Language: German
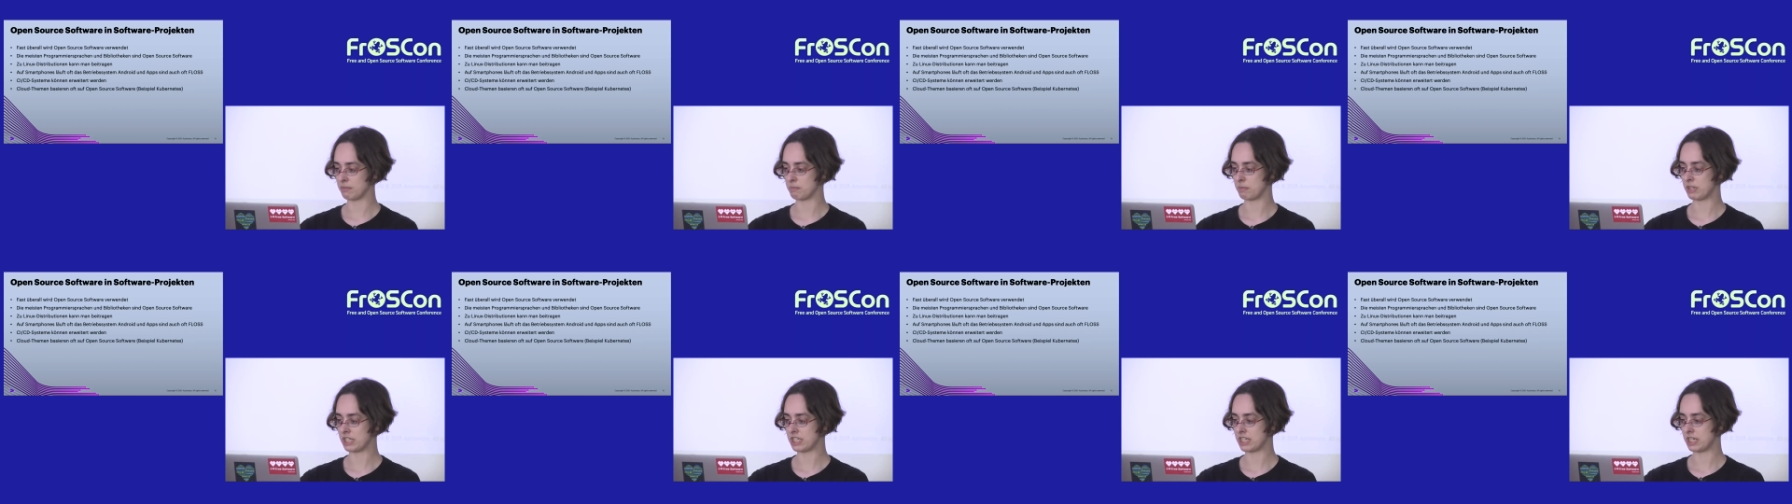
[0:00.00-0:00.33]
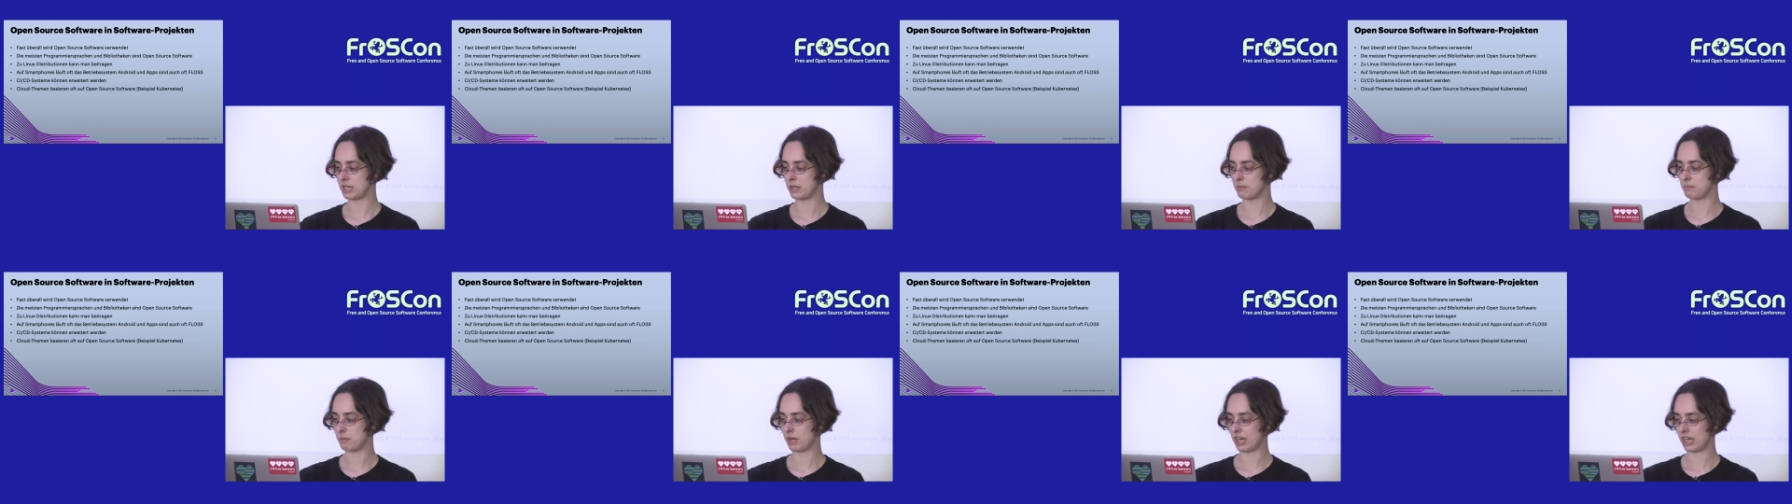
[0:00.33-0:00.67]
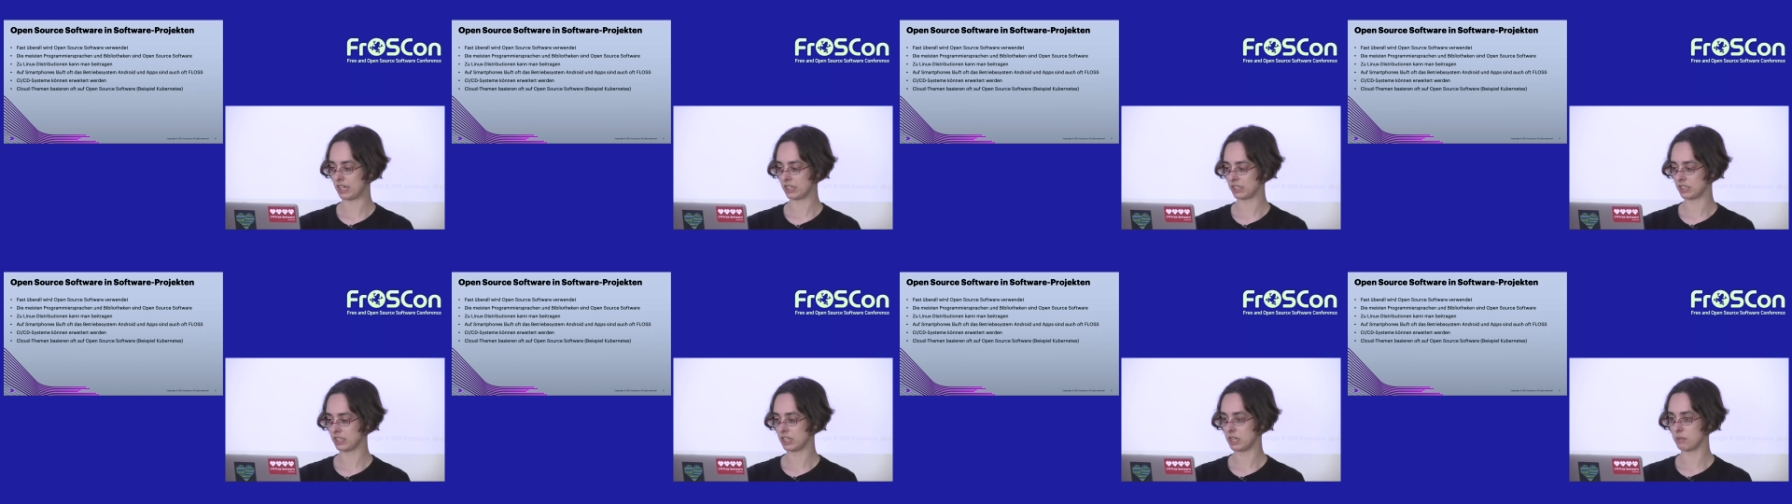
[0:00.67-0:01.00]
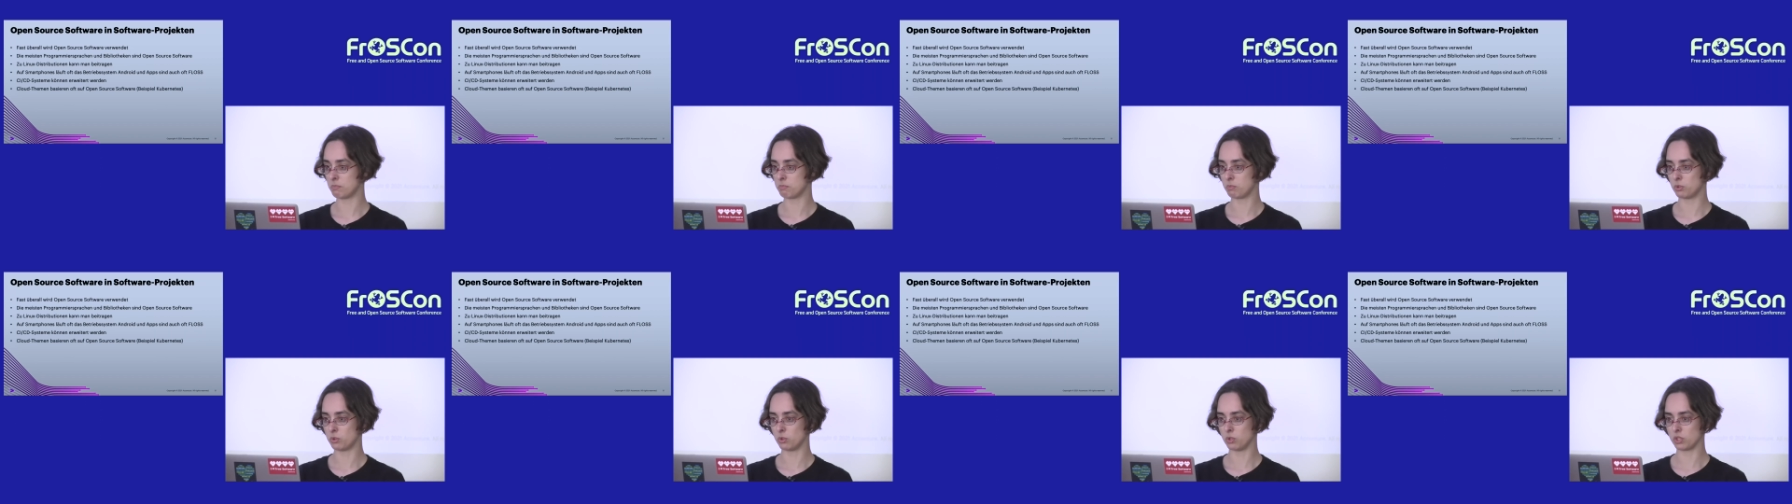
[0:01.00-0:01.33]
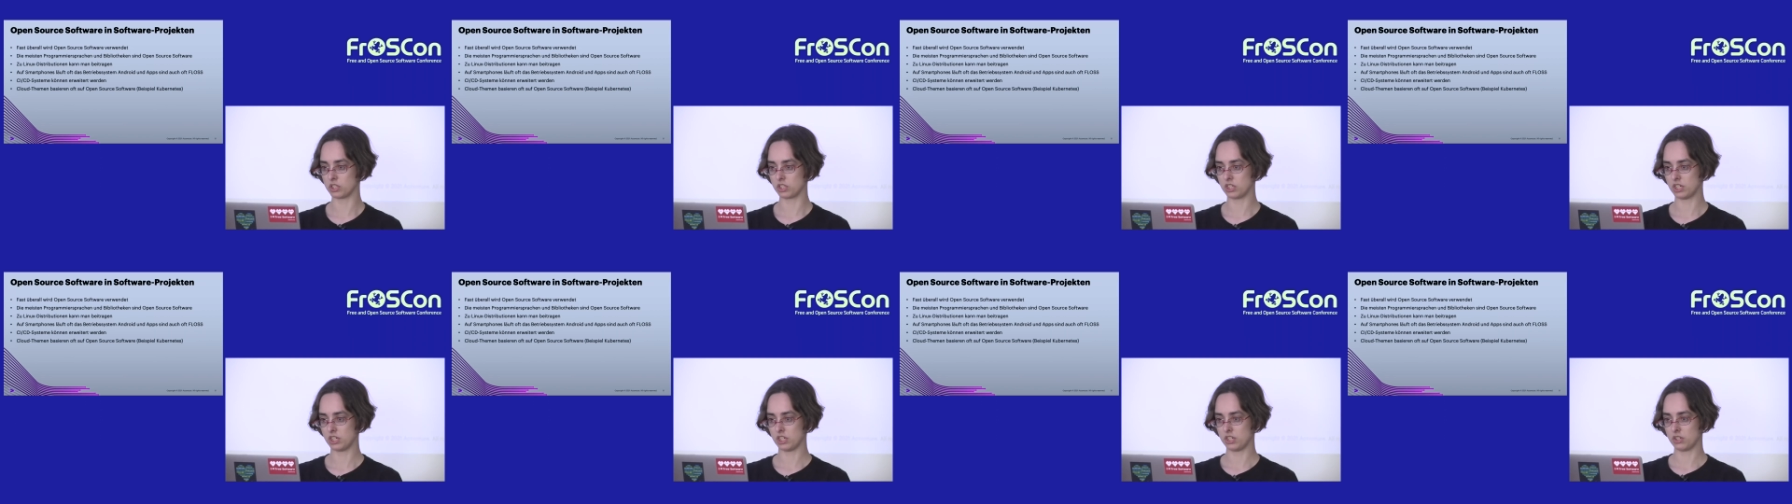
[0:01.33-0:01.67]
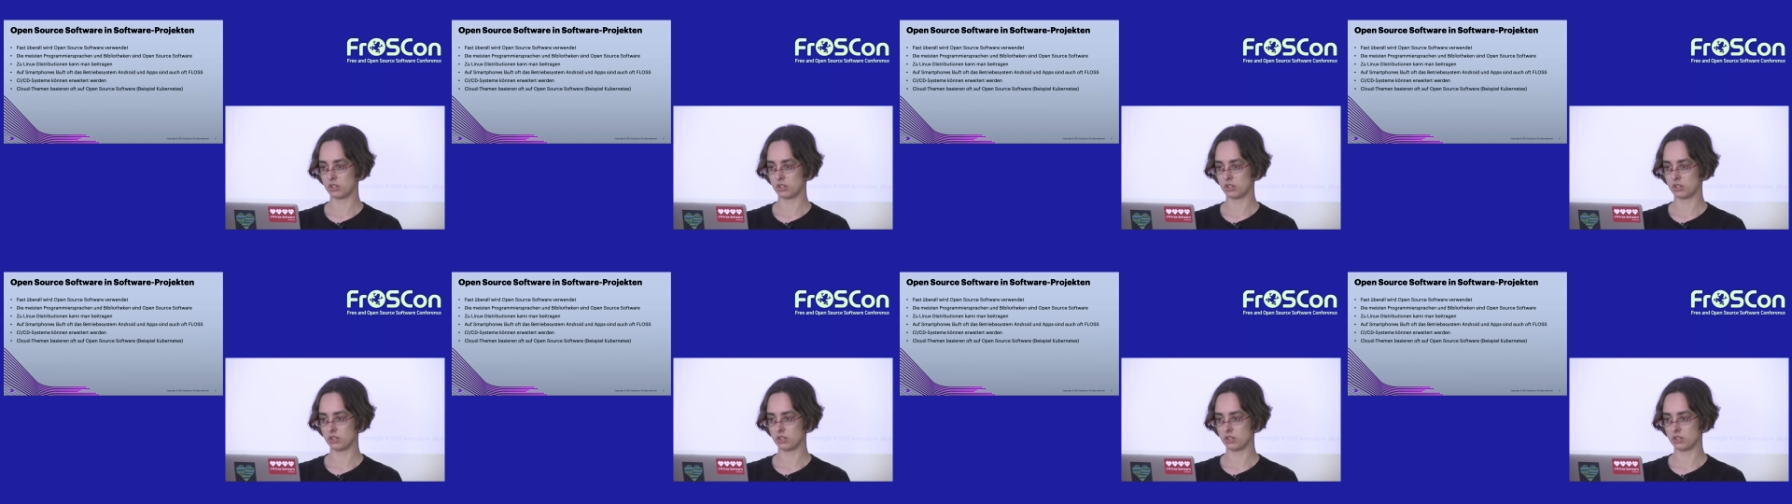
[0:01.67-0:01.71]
mit im Angebot.